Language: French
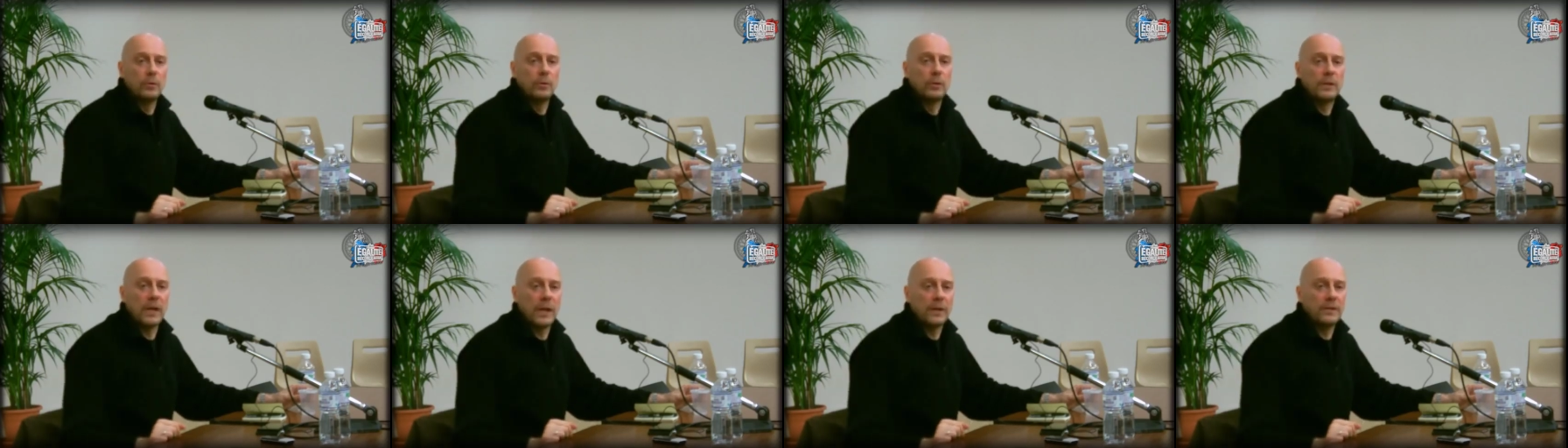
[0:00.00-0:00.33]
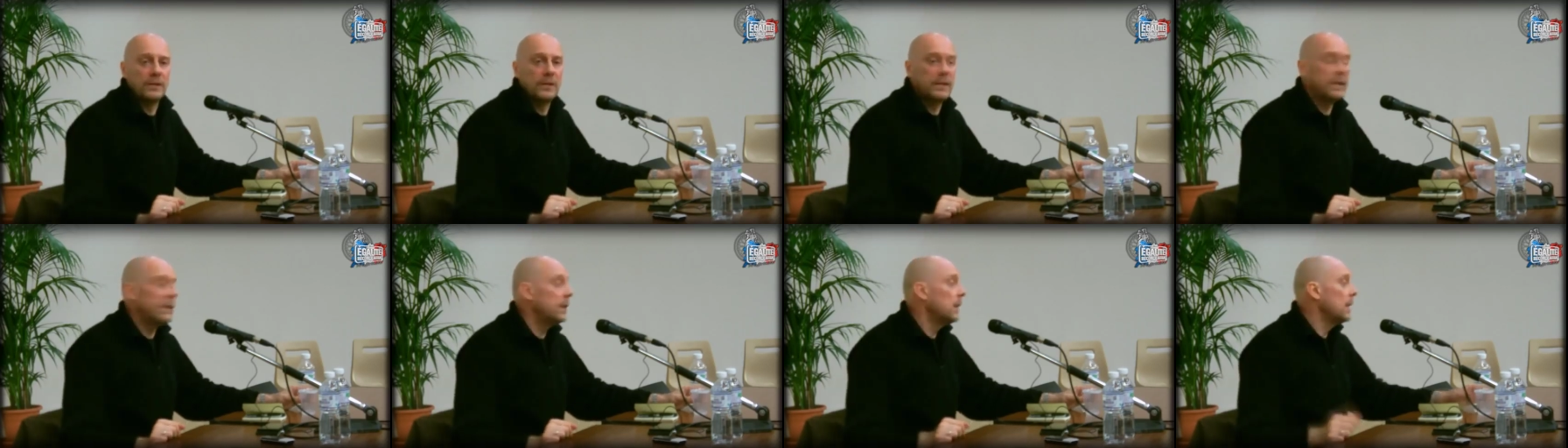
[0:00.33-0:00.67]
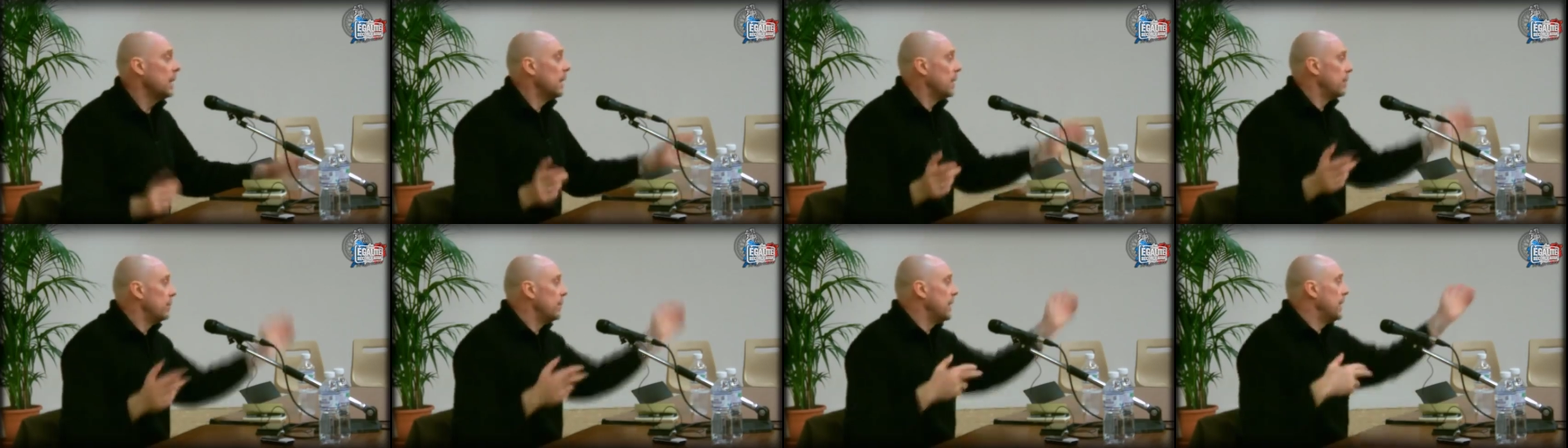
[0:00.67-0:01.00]
de, quartier,
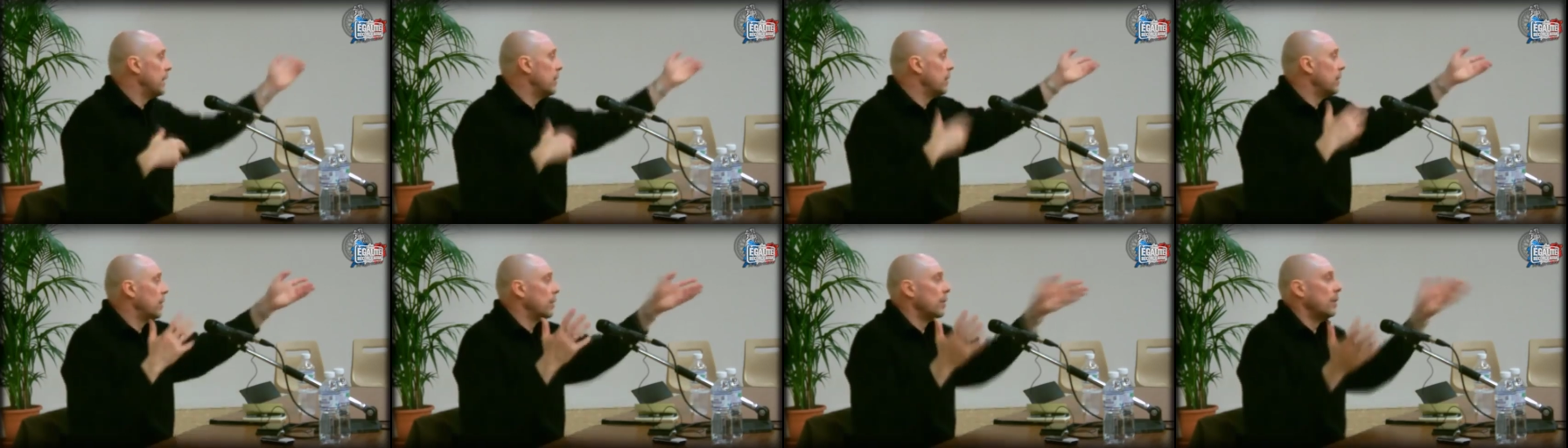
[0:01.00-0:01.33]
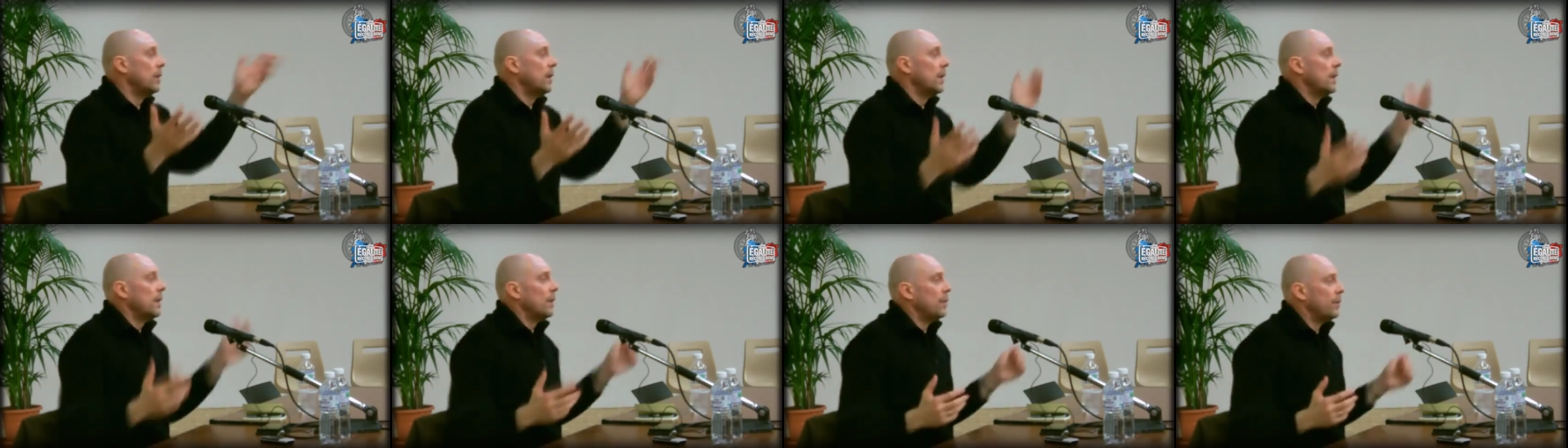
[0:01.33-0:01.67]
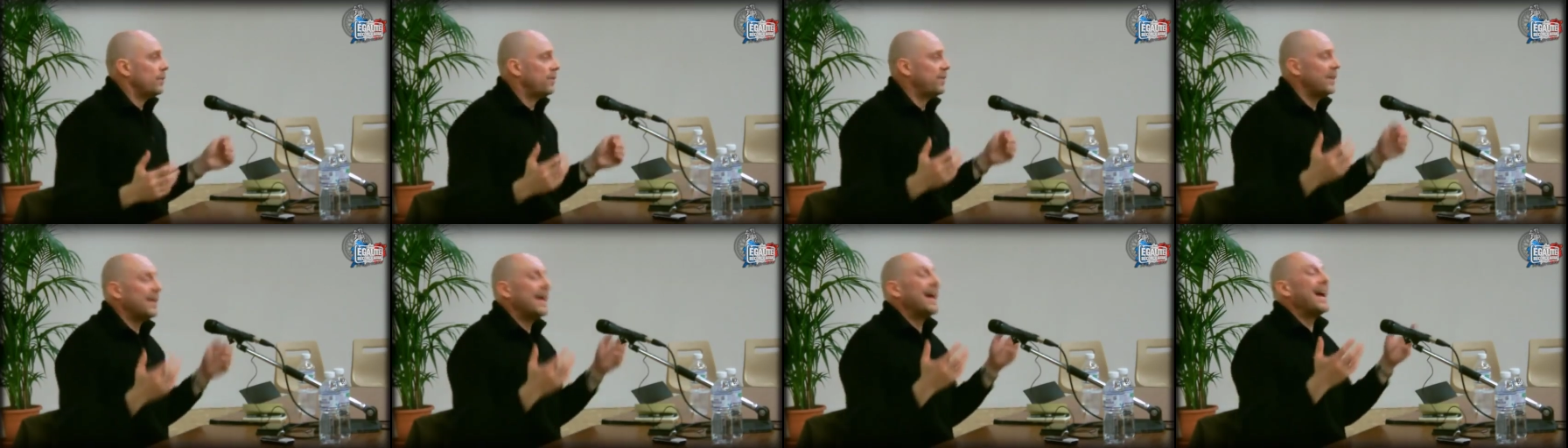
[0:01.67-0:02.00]
mais euh,
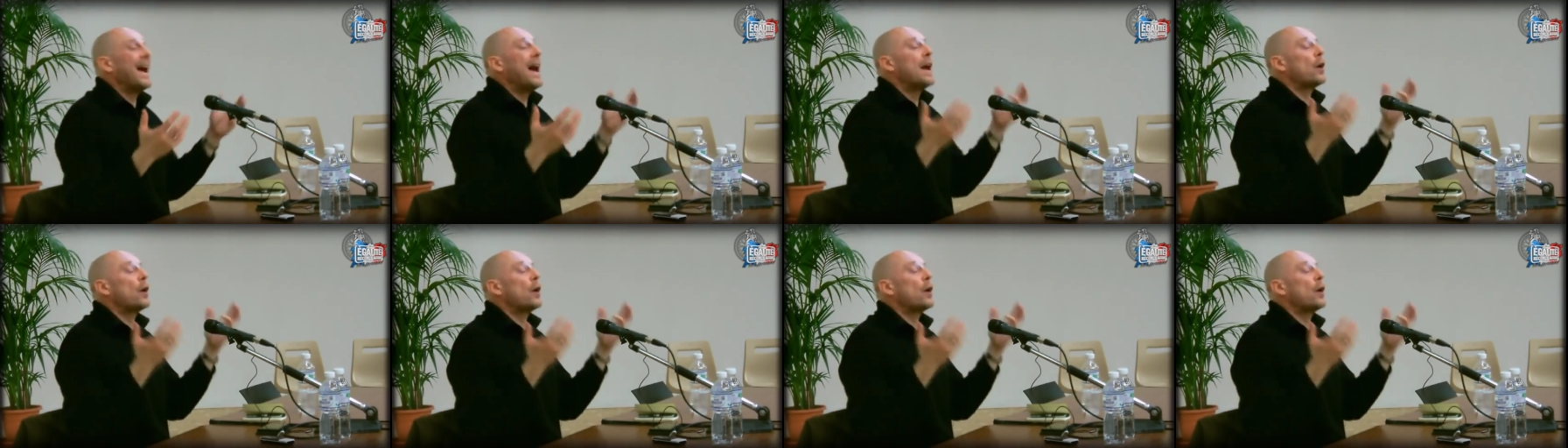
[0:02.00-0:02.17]
c'est